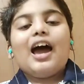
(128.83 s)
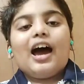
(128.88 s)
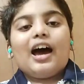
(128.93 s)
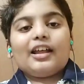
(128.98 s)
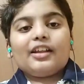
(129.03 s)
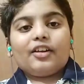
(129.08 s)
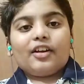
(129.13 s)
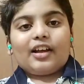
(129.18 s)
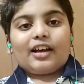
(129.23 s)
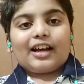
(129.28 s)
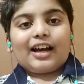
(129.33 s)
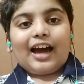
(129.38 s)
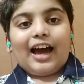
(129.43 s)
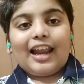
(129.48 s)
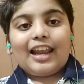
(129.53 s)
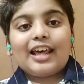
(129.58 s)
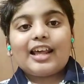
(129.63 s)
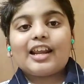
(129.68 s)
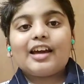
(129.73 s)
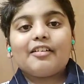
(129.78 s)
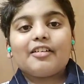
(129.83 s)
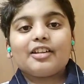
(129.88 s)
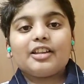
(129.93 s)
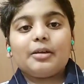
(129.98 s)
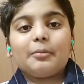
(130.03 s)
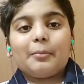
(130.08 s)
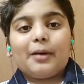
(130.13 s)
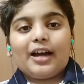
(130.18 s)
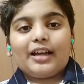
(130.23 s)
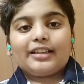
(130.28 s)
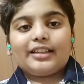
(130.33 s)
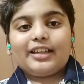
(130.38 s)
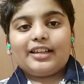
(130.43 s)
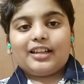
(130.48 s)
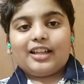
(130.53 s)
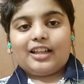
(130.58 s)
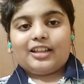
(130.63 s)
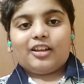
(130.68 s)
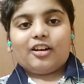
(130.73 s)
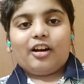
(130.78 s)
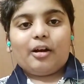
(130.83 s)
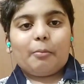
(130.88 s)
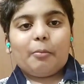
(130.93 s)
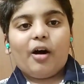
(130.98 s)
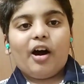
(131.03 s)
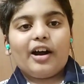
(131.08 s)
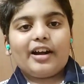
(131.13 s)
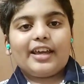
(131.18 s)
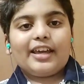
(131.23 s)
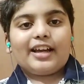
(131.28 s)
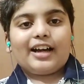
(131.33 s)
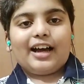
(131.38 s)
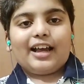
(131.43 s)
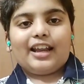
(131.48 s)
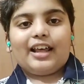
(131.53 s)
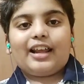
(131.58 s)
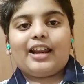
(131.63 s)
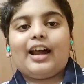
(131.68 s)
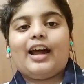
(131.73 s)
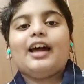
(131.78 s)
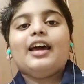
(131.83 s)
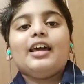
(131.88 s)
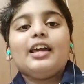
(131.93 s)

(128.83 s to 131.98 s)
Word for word: அதோட கலரை வந்து மாற்றிடுது அதோட பாடி கலரை